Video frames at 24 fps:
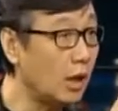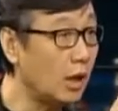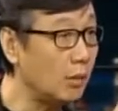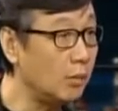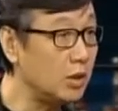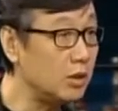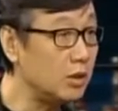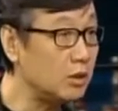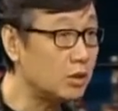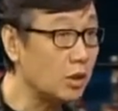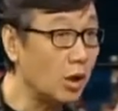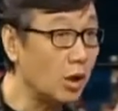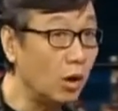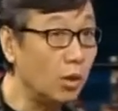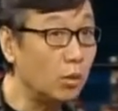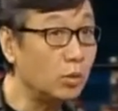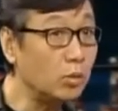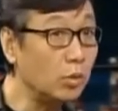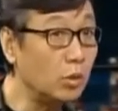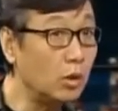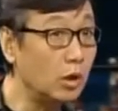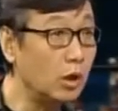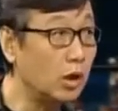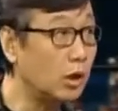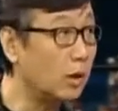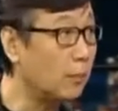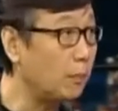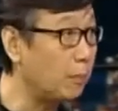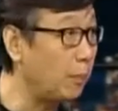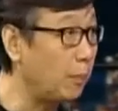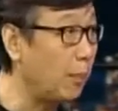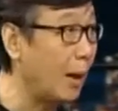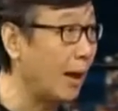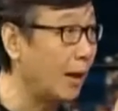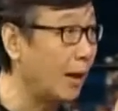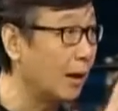他们超越了
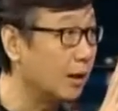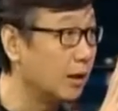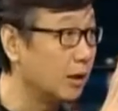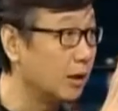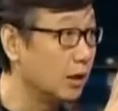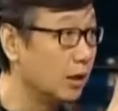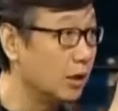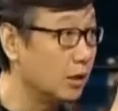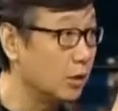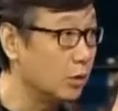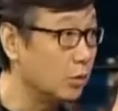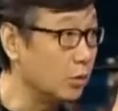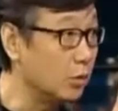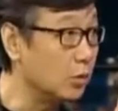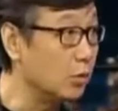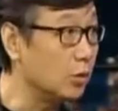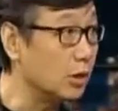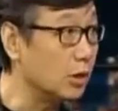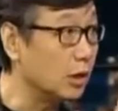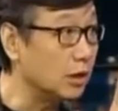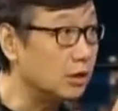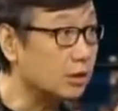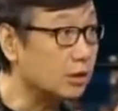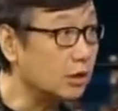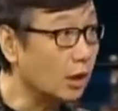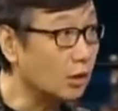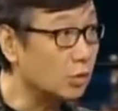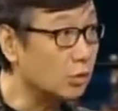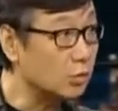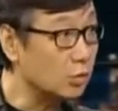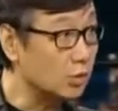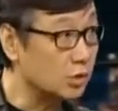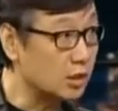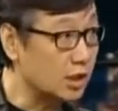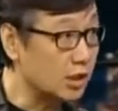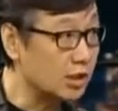把女人
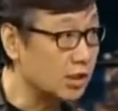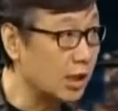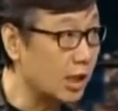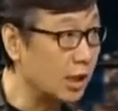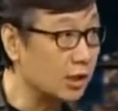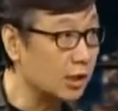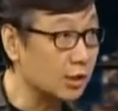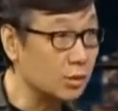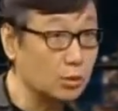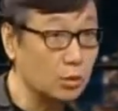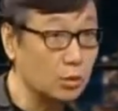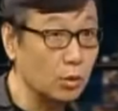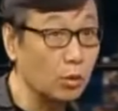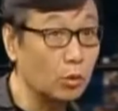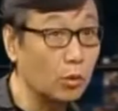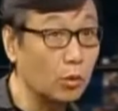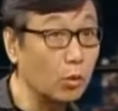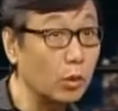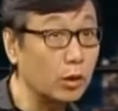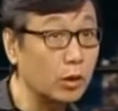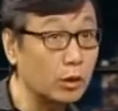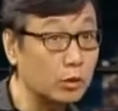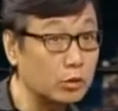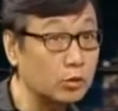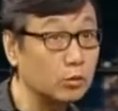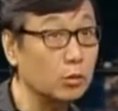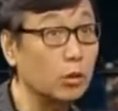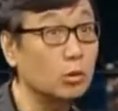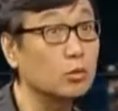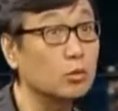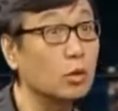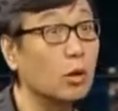当做在家里做贵就